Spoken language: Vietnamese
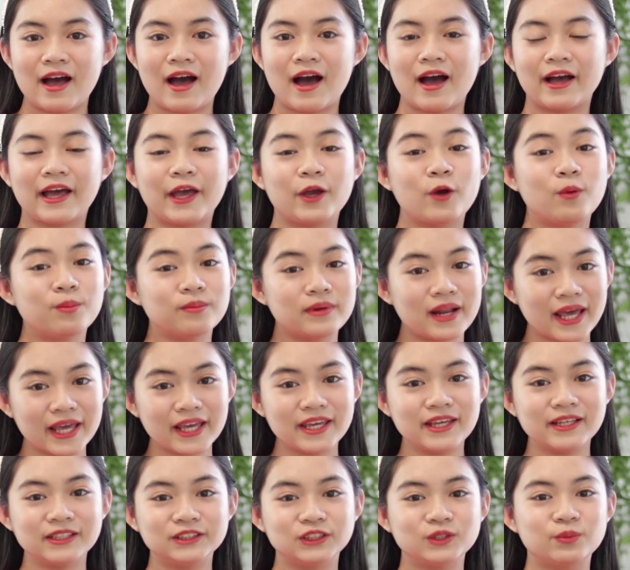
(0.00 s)
À, ngày hôm
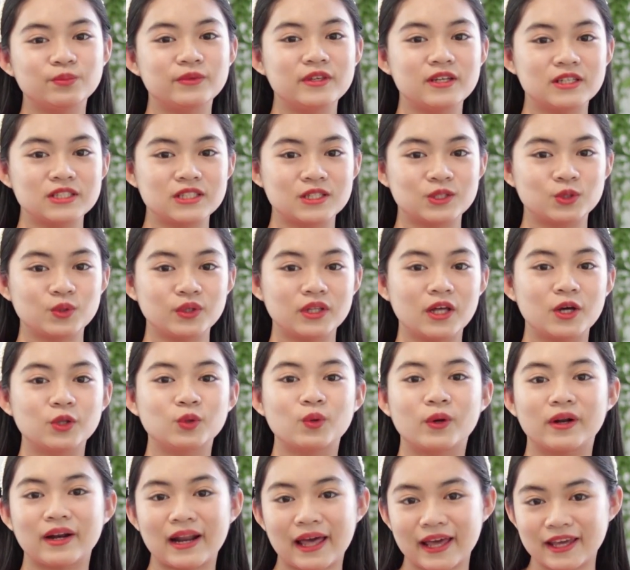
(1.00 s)
nay trong chương trình tuổi thơ
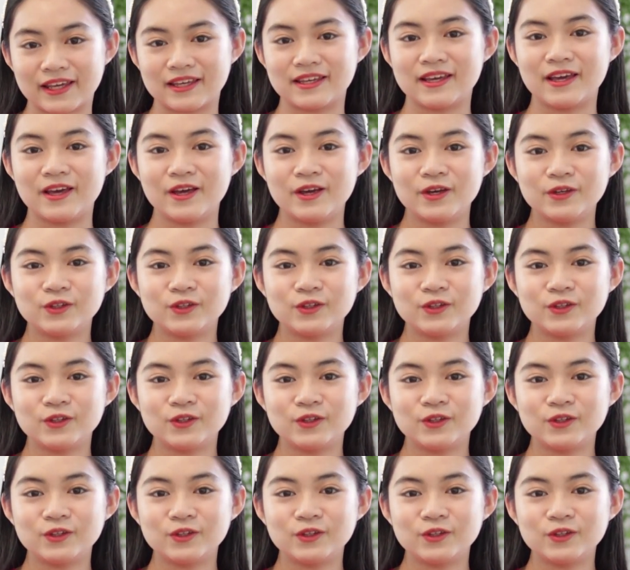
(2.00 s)
tuần này,